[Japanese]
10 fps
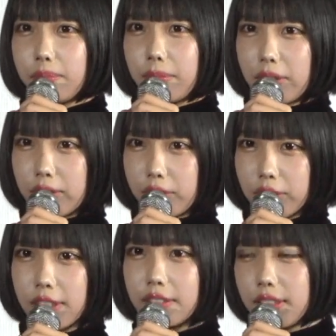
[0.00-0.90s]
まあ、
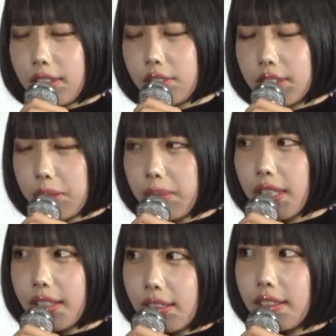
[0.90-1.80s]
堀内の喋
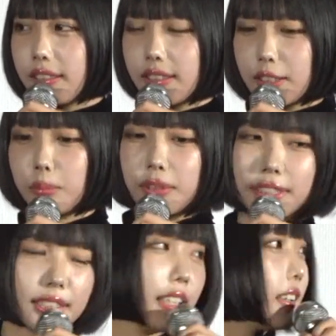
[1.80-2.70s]
り方って全部
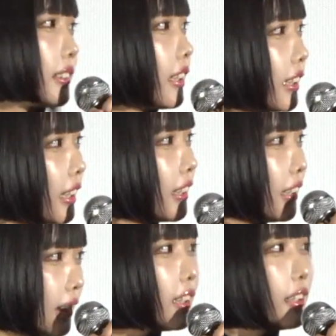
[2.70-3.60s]
違うから、
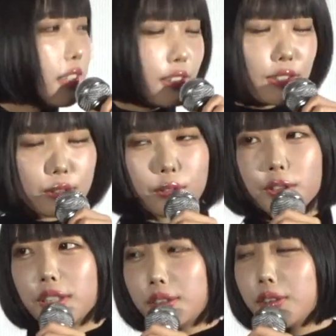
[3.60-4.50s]
そこ
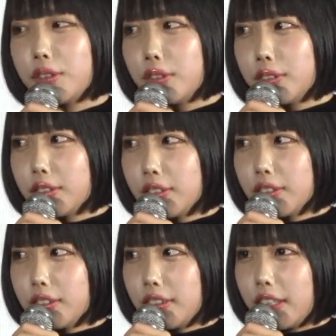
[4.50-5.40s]
での
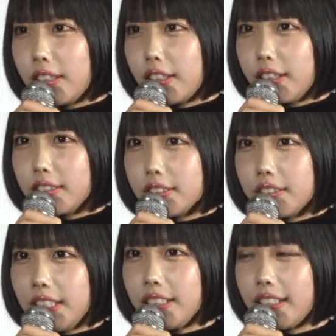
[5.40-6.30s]
なんか
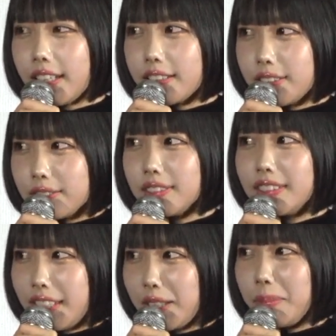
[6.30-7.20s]
人間矯
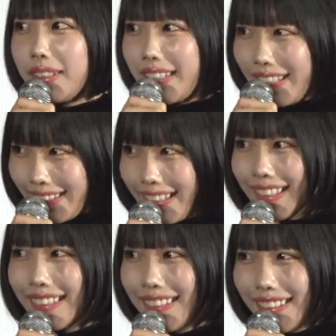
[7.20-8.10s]
正みたいな